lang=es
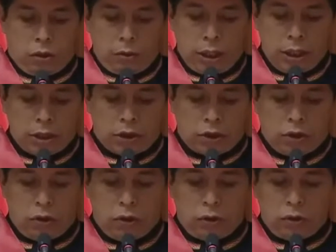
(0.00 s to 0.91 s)

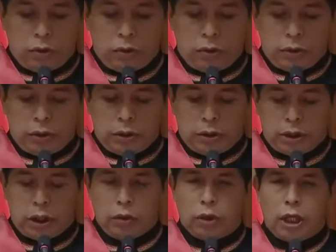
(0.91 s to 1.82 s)
Comienzo
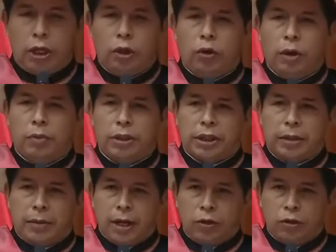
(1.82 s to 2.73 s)
saludando a mis
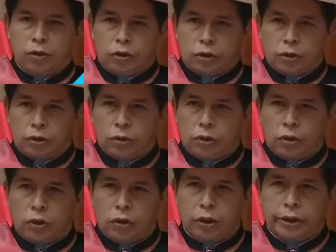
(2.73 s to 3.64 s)
hermanos
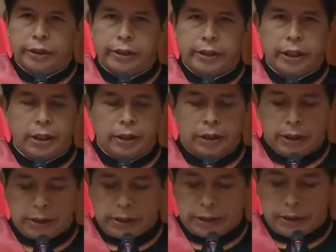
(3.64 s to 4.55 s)

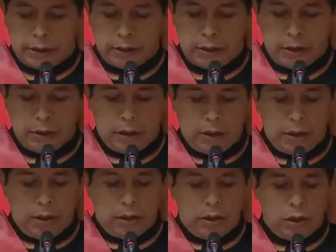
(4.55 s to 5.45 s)
codescendientes
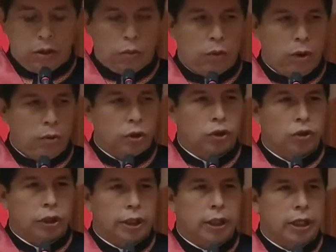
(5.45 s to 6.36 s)
de los
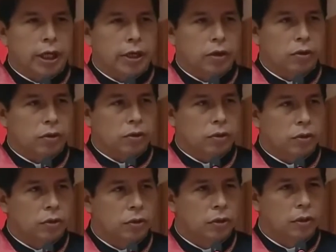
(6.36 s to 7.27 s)
pueblos originarios,